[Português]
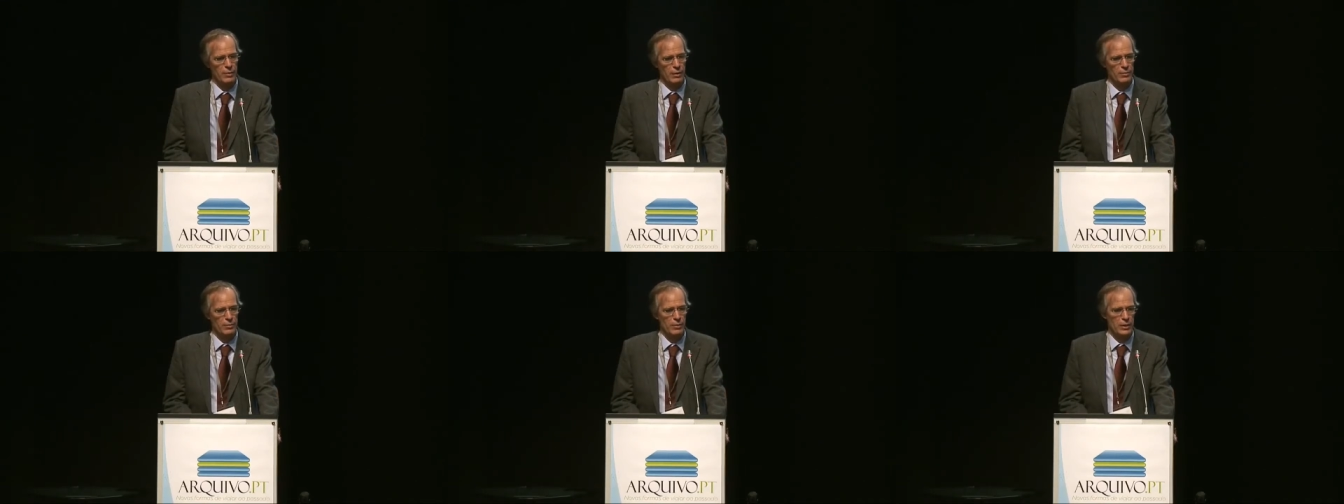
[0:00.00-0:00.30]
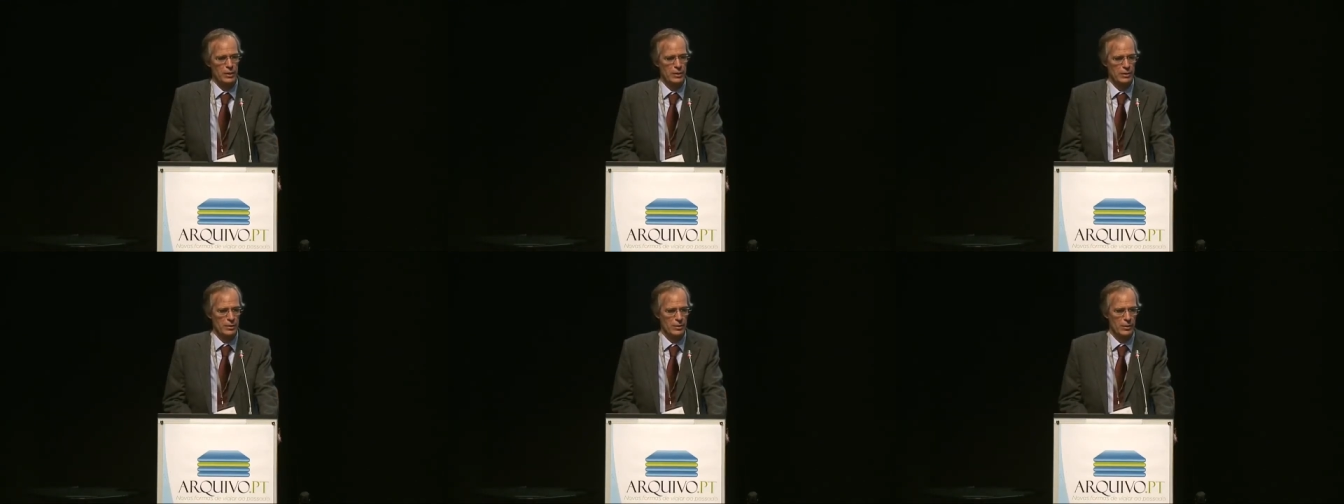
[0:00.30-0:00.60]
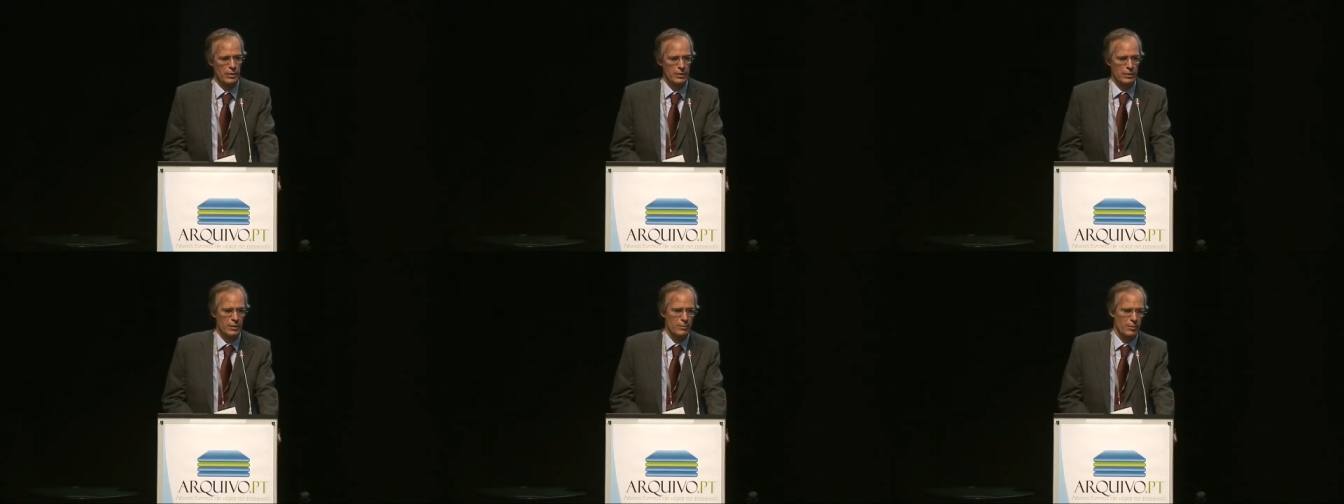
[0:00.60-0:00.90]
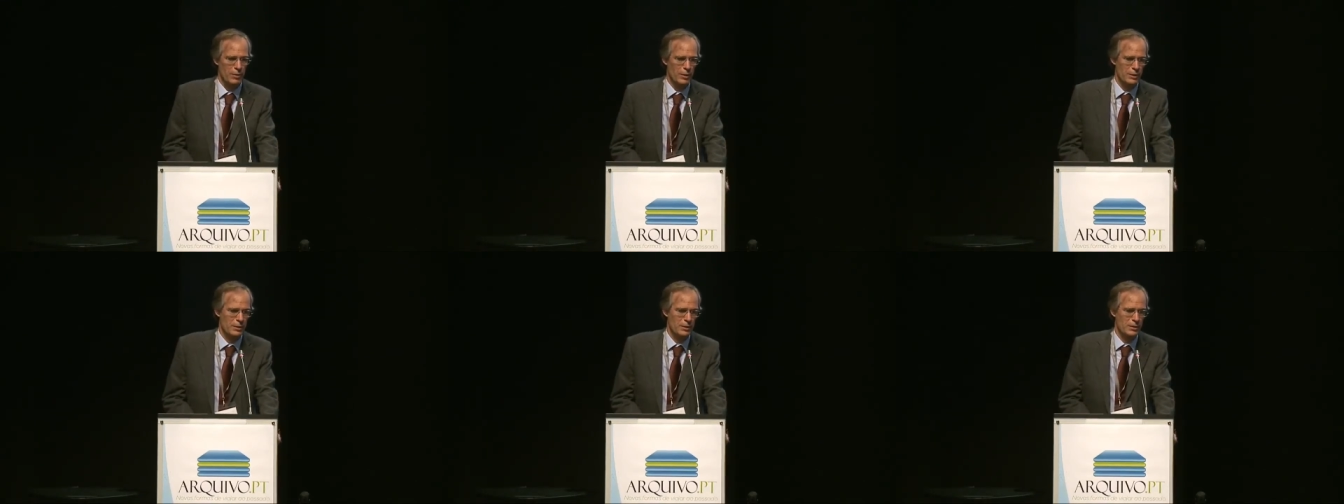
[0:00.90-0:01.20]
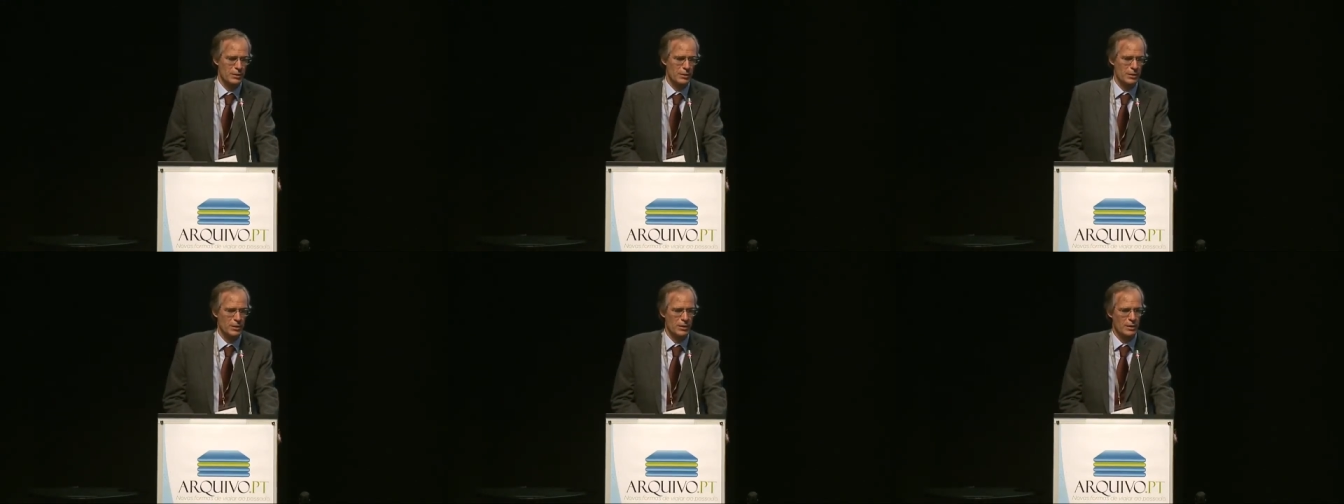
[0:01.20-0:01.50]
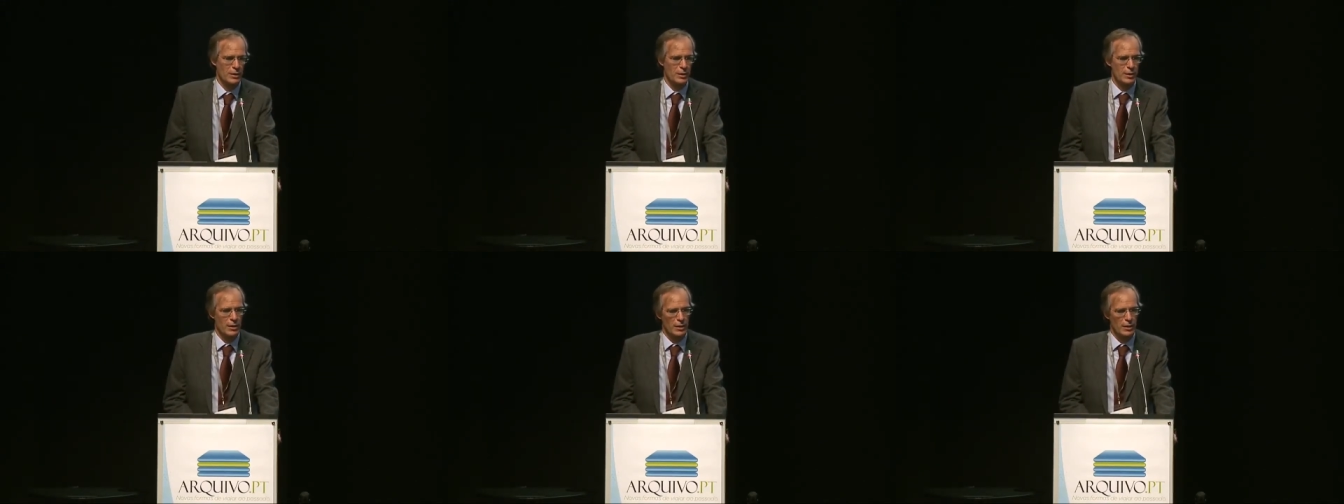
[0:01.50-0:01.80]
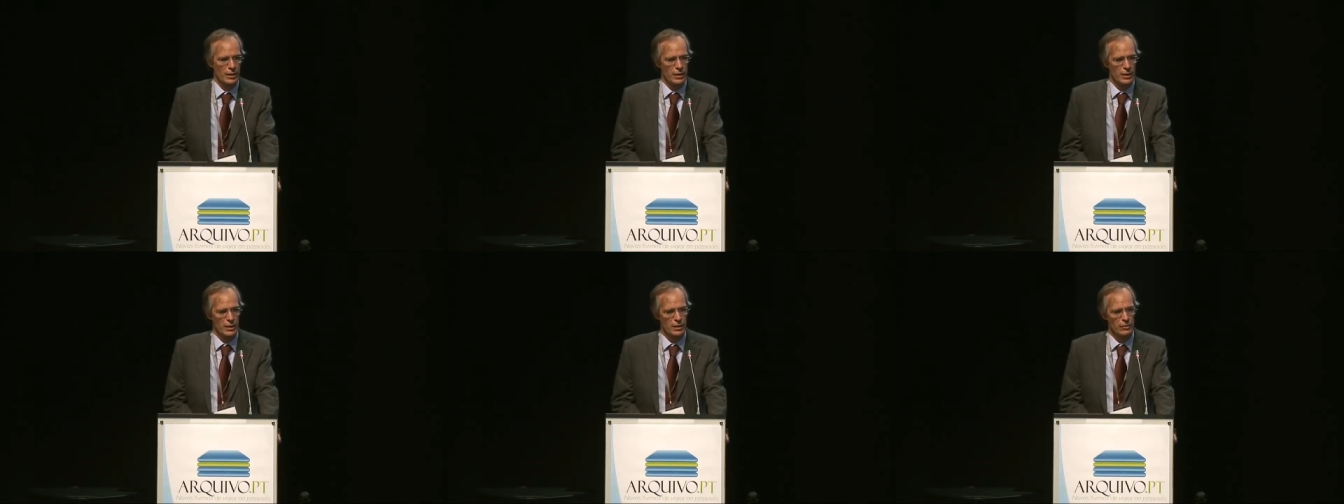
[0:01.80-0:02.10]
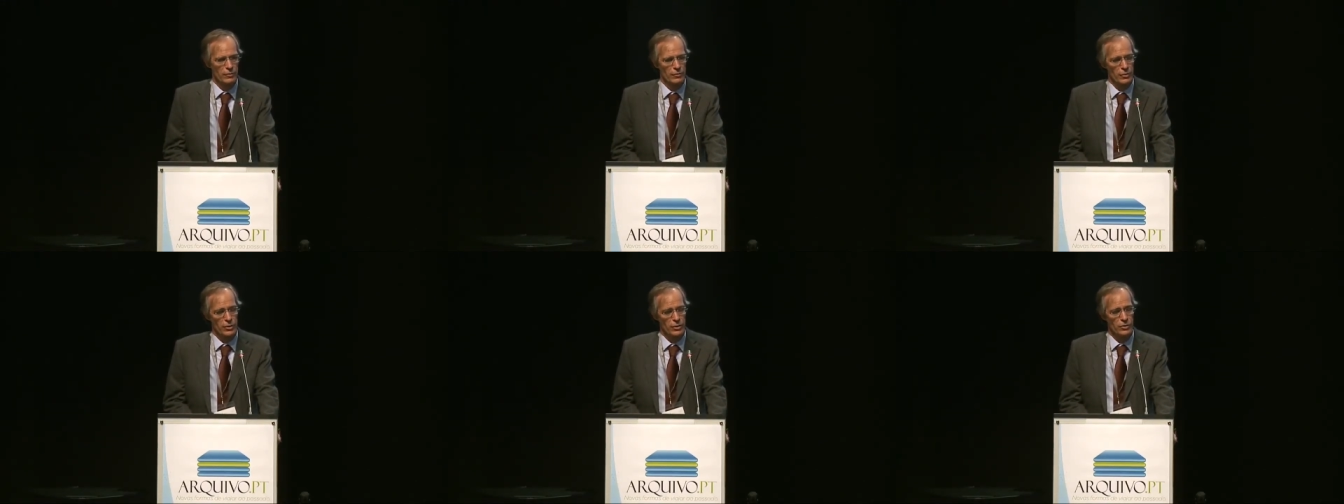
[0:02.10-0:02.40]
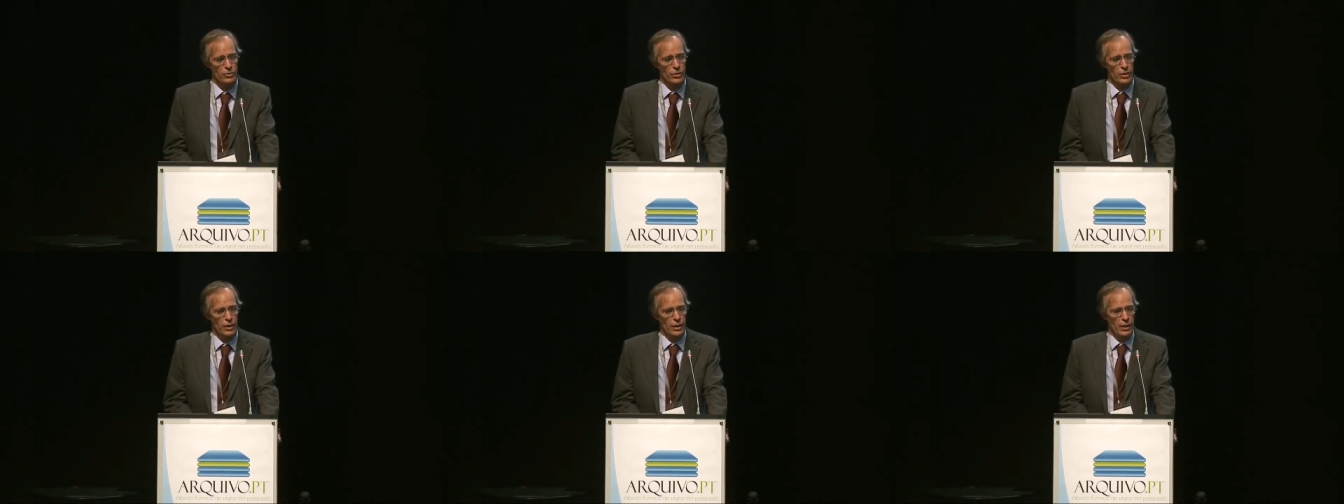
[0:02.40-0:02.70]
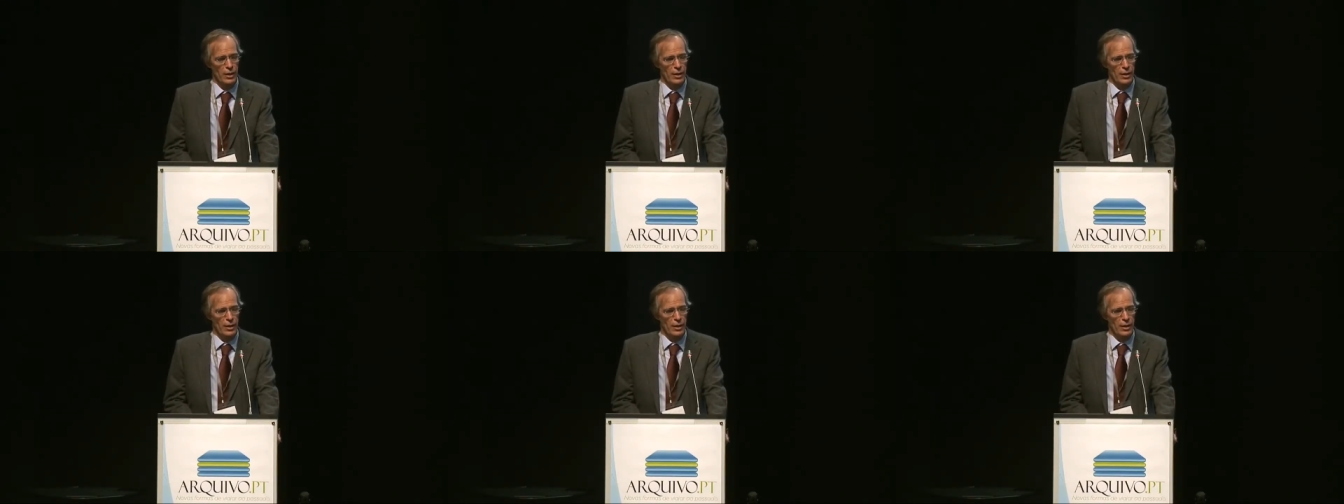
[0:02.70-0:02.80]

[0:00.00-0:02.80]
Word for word: para a comunicação entre empresas e indivíduos,